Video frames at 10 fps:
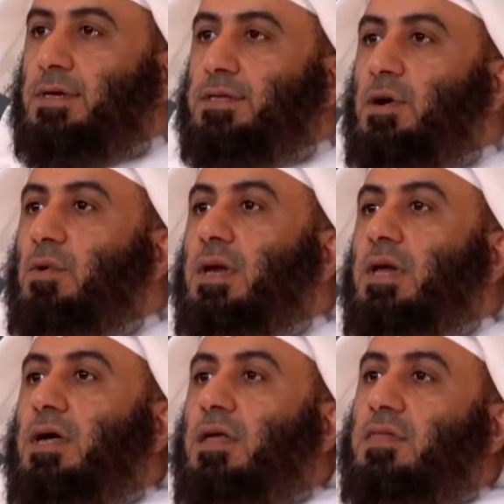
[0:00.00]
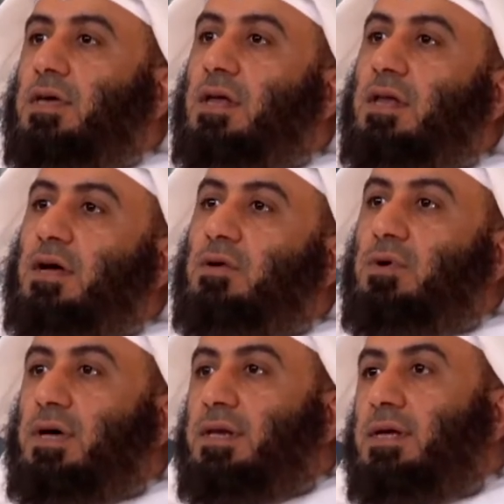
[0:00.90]
تولى رضي الله
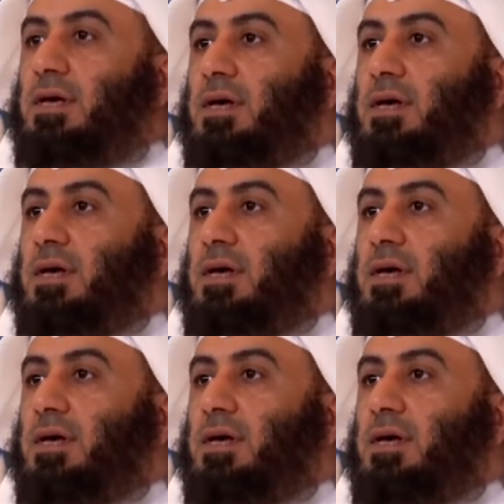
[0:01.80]
عنه